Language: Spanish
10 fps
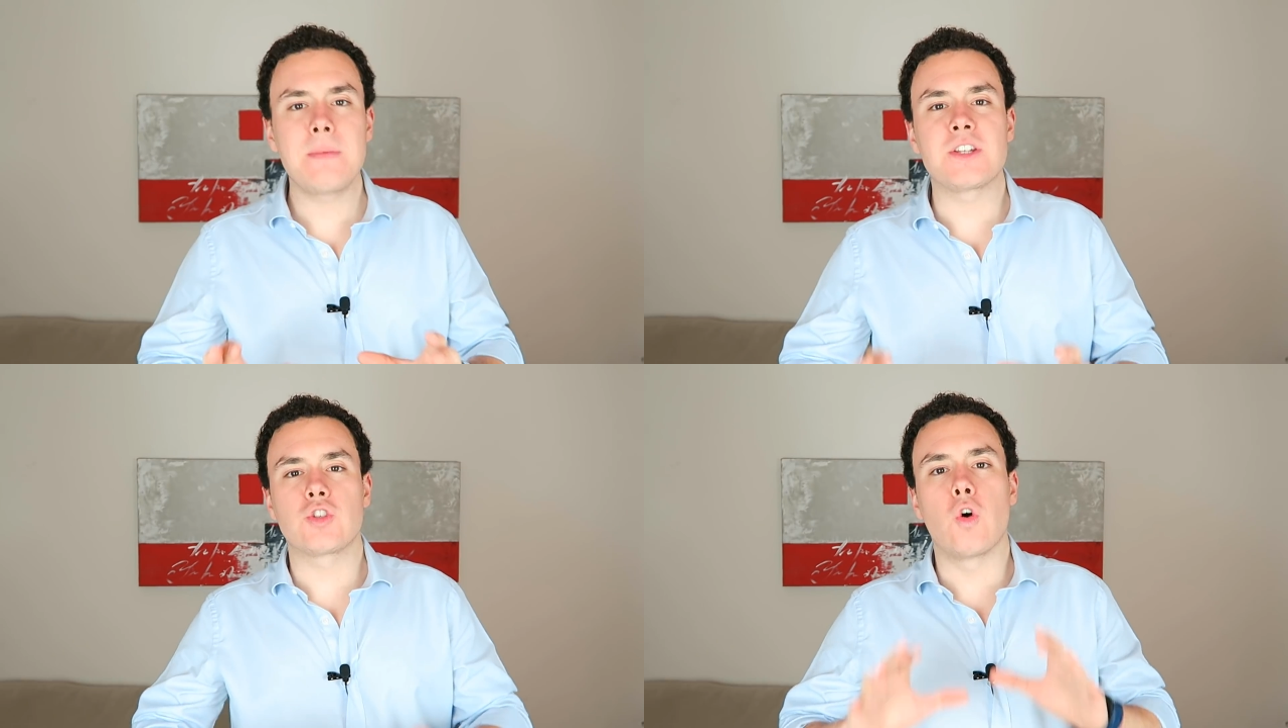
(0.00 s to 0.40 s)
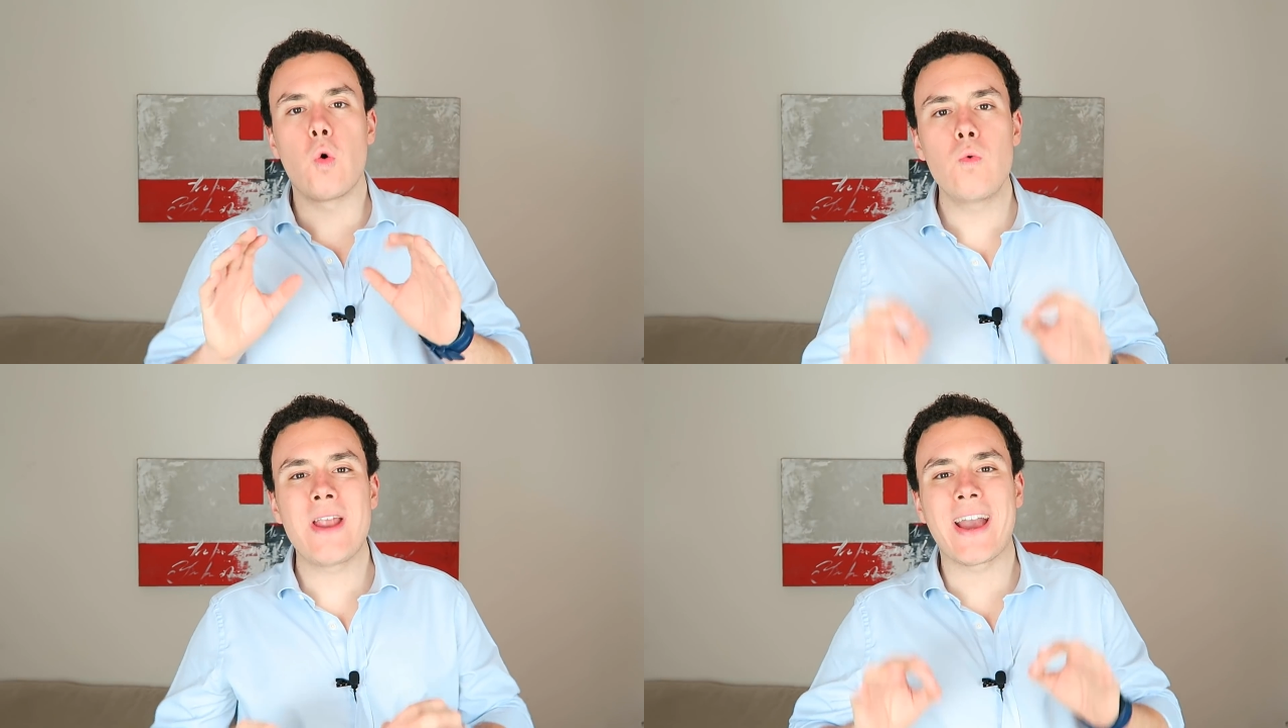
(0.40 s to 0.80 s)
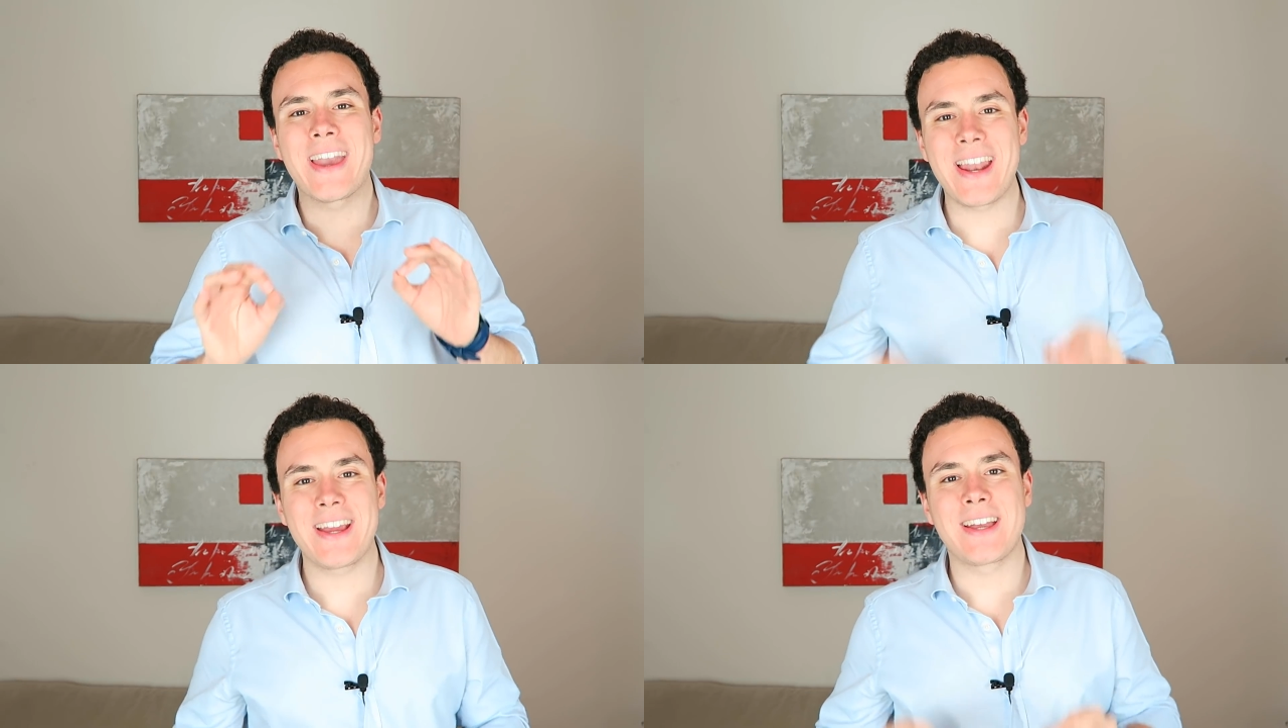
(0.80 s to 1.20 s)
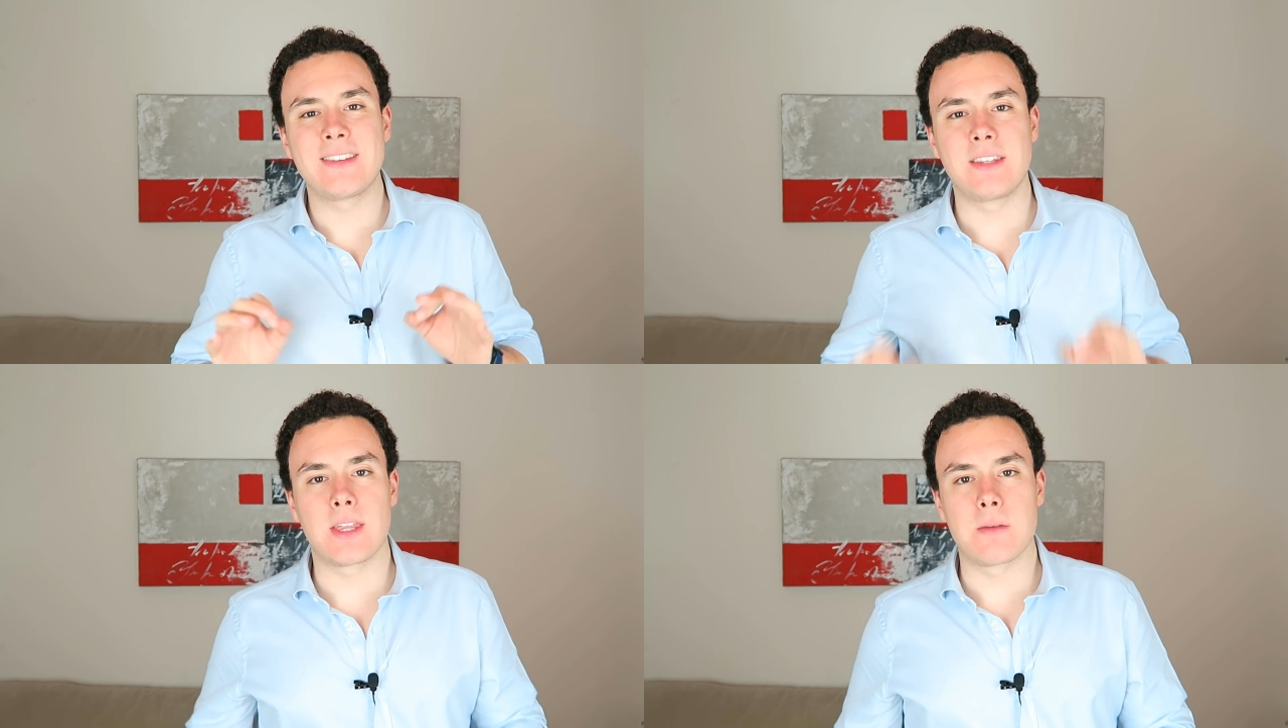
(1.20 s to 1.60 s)
He visto una gran
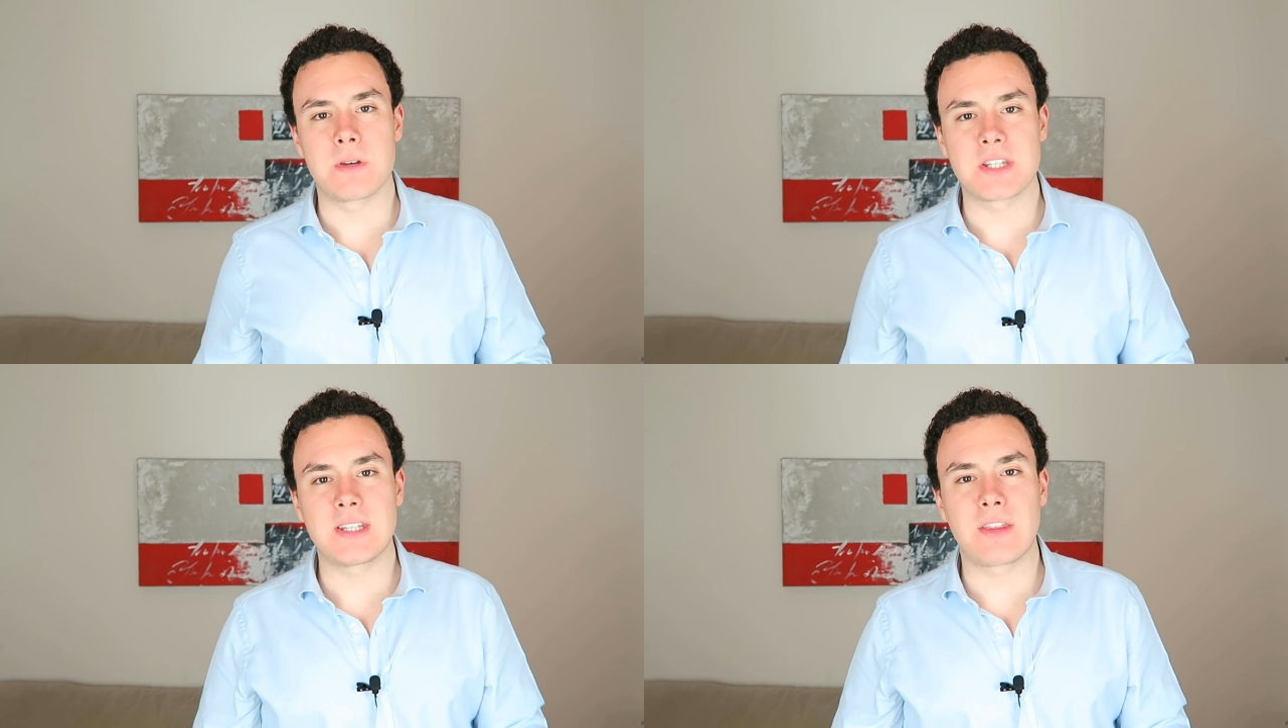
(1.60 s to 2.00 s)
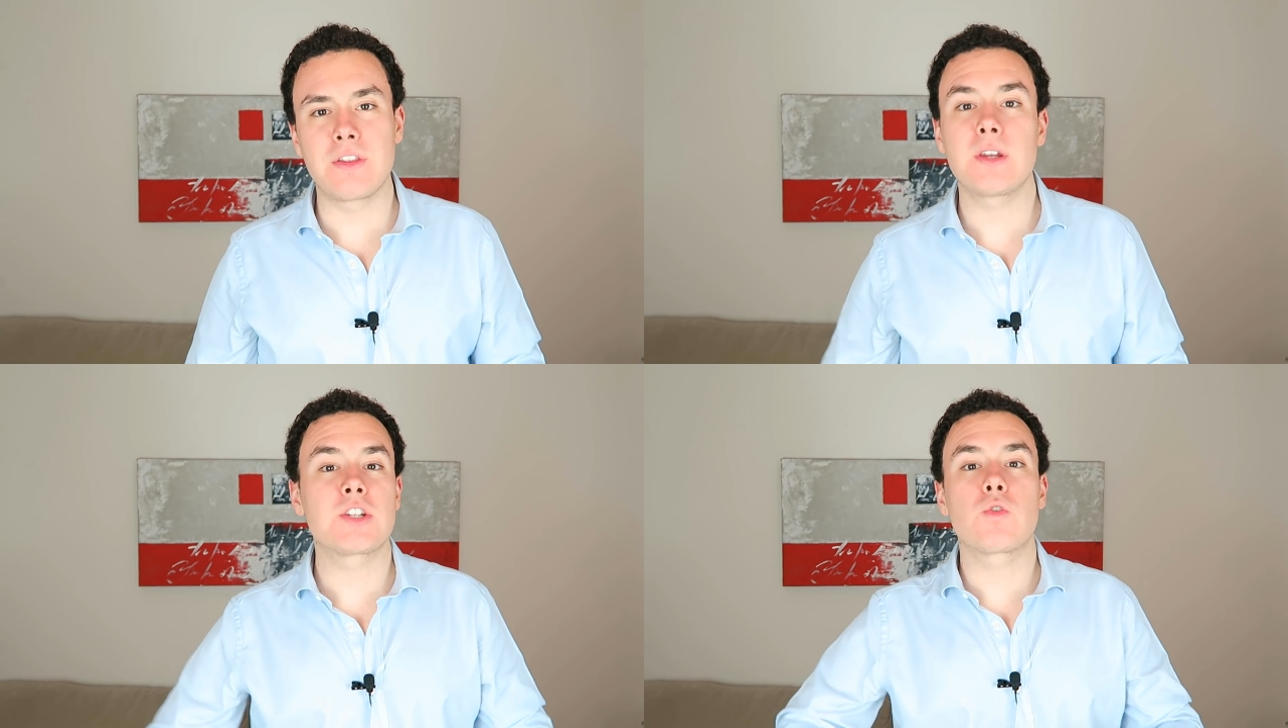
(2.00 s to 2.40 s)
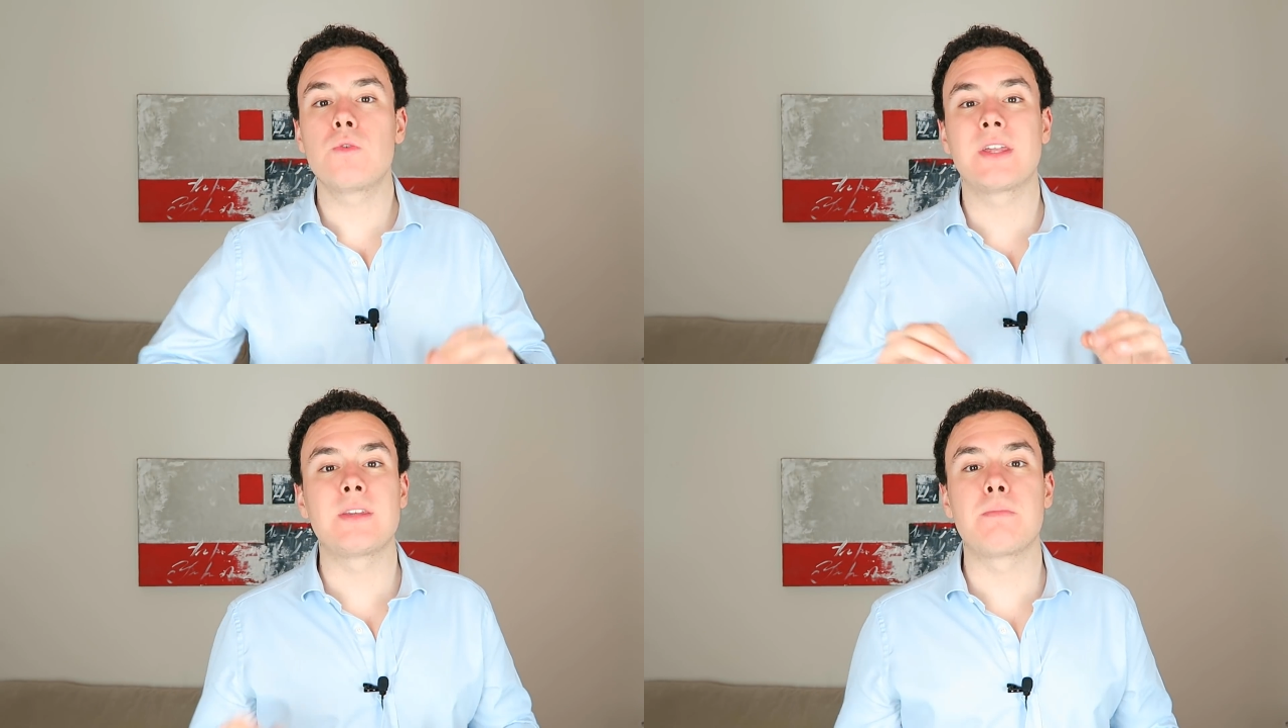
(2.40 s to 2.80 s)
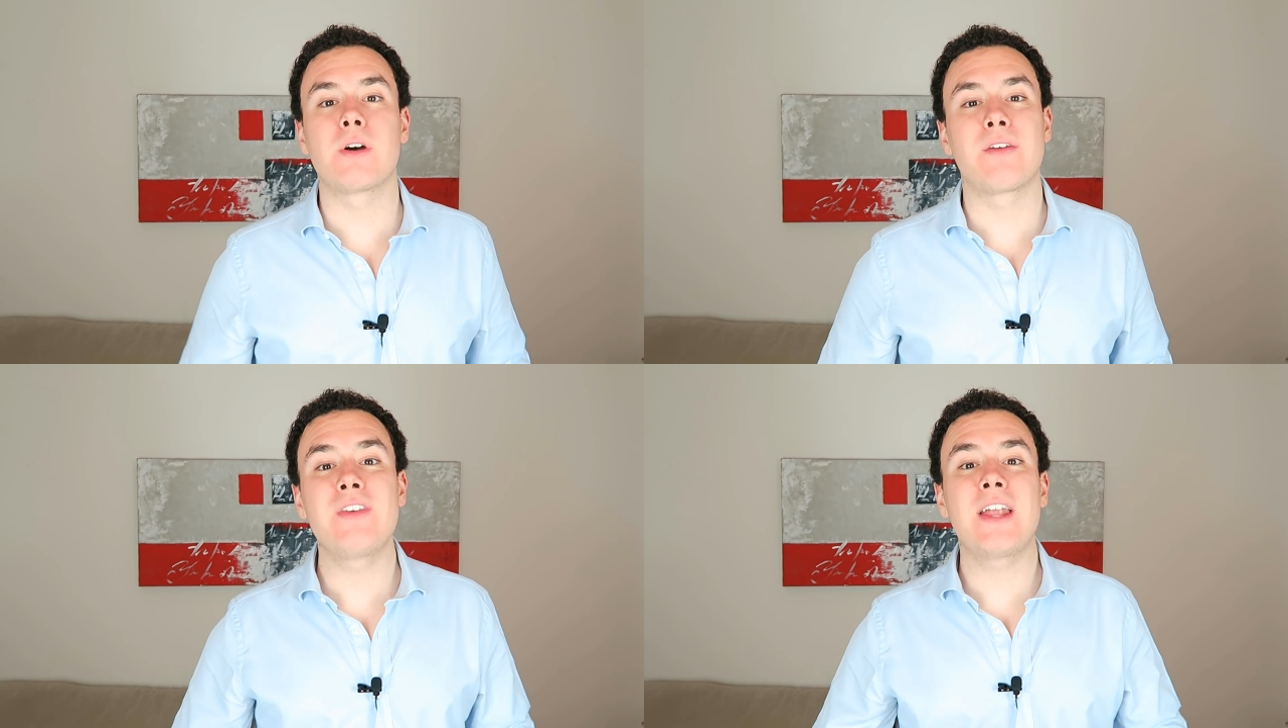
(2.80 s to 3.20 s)
cantidad de presentaciones cuya
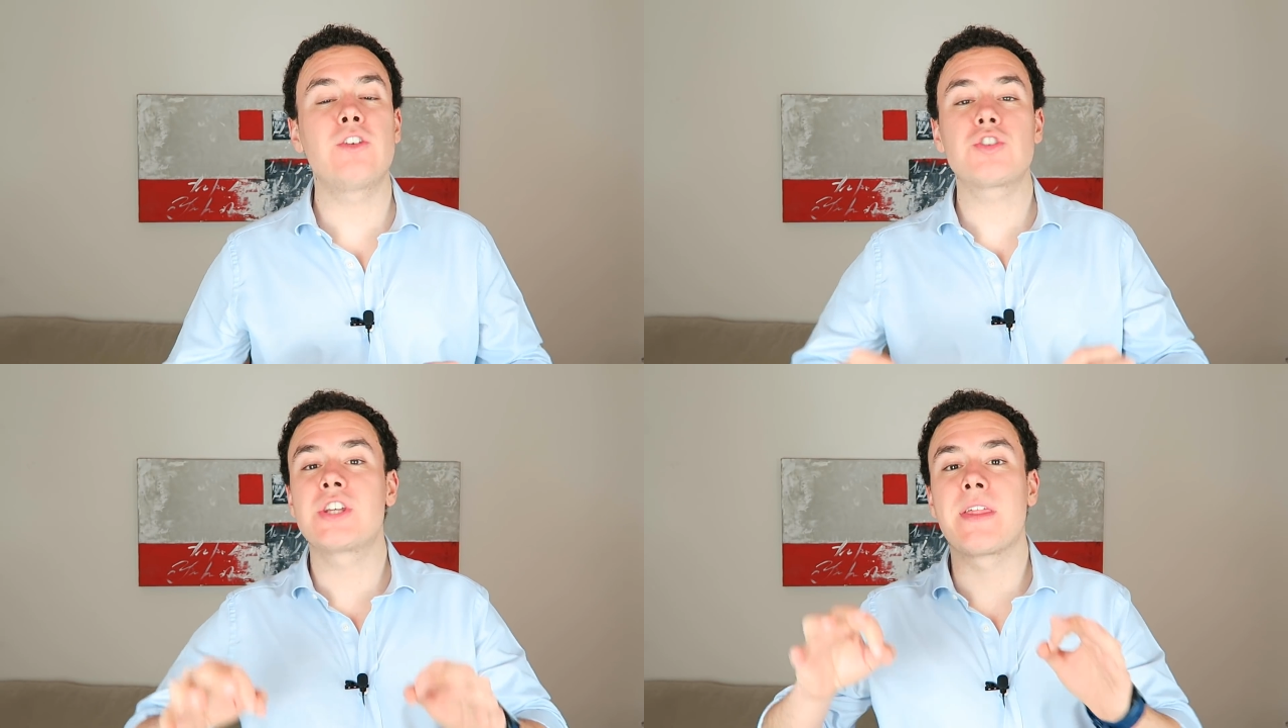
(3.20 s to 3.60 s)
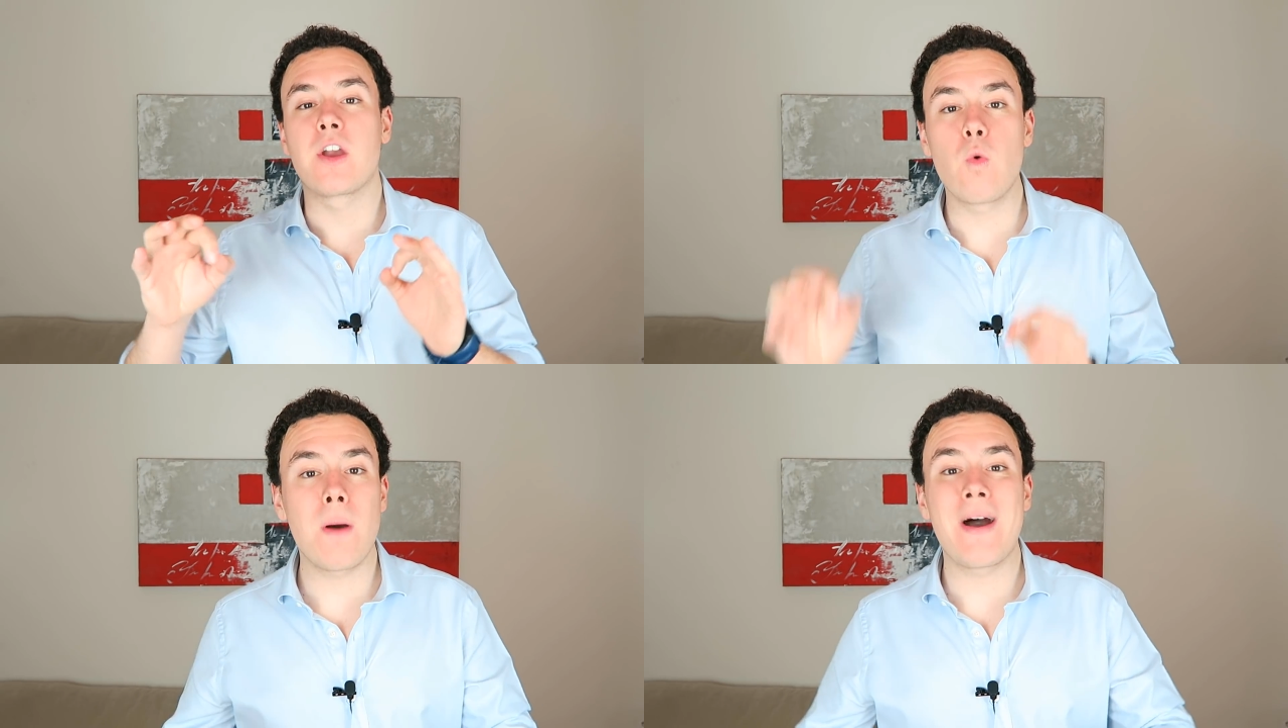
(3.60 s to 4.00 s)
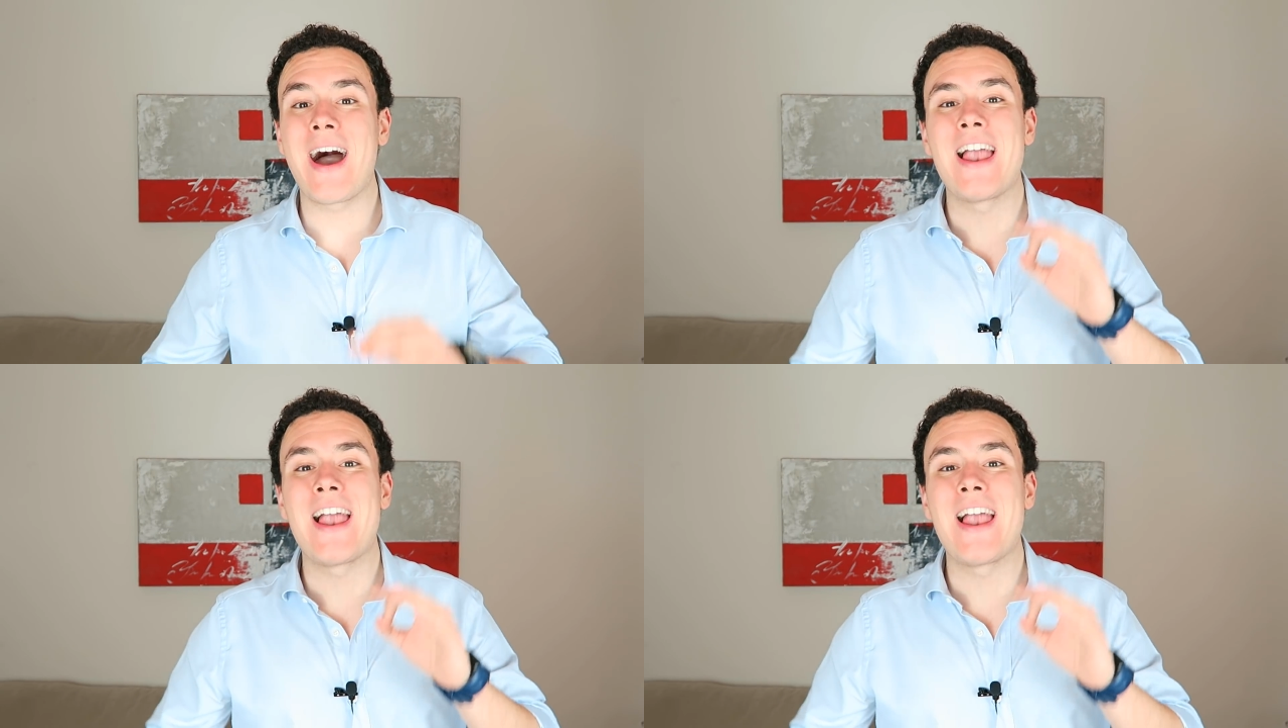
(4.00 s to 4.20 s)
tipografía no se adecuaba